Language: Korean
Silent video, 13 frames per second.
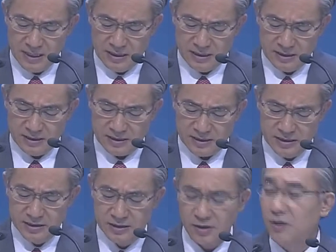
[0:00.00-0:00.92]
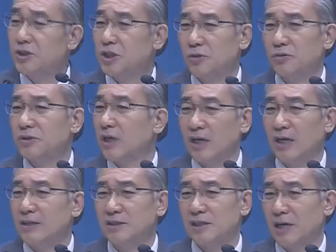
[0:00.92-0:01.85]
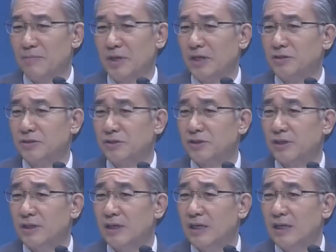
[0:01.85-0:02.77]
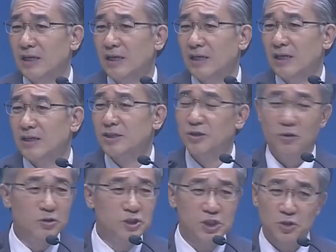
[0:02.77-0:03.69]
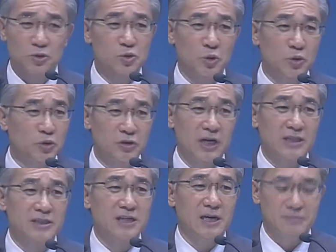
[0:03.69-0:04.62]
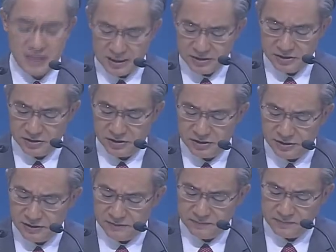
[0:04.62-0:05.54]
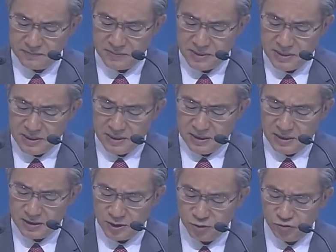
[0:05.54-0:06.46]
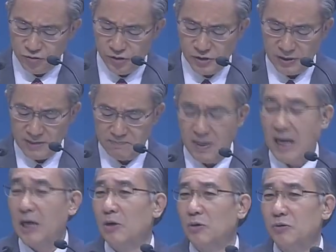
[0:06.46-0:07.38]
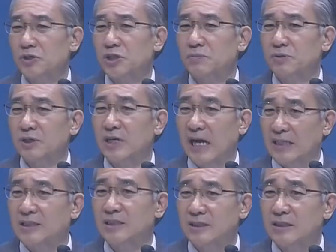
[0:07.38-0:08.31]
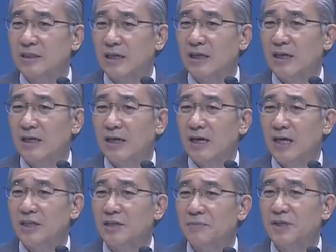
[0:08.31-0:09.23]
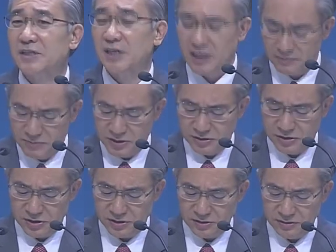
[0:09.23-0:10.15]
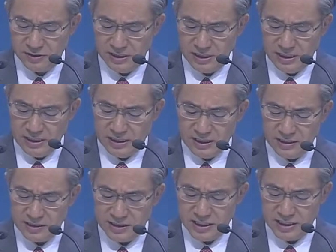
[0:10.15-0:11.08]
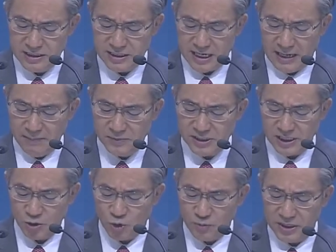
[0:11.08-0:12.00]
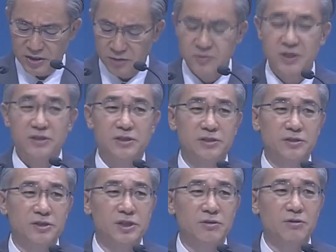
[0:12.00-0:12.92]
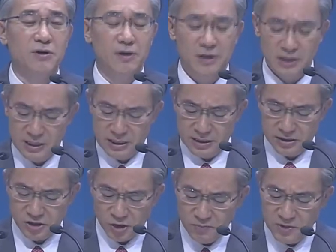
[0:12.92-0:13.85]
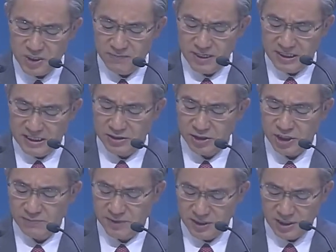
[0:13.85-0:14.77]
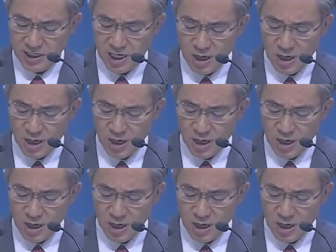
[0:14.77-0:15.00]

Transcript: 어, 그는 억지로 따라가는 사람이 아니었어요. 그는 억지로 조연을 하는 사람이 아니었어요. 어, 그는 훌륭한 팔로우십을 가진 하나님의 사람이었죠. 어, 그에게는 감사의 고백이 넘쳤을 것이고 섬김의 리더십이